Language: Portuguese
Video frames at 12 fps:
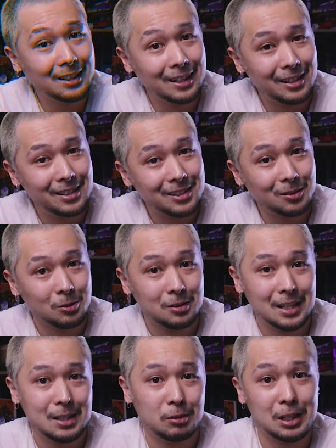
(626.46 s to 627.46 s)
inglês. Não
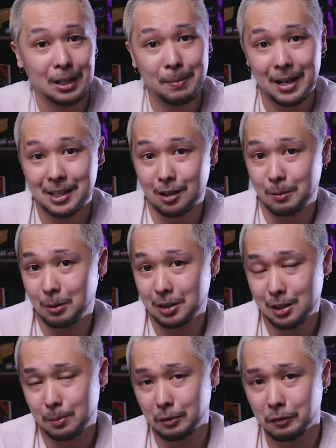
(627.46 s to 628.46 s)
sei se eu tenho que baixar alguma
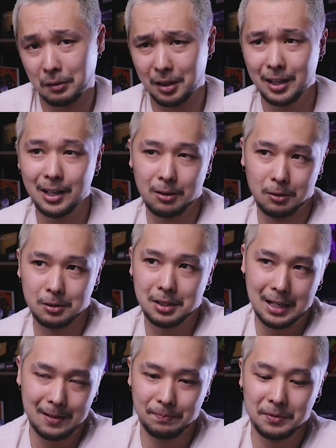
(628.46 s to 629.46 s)
coisa para fora ou
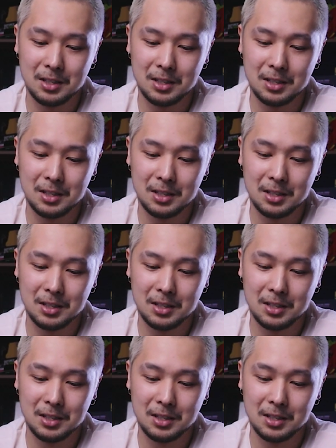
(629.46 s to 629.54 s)
sei lá,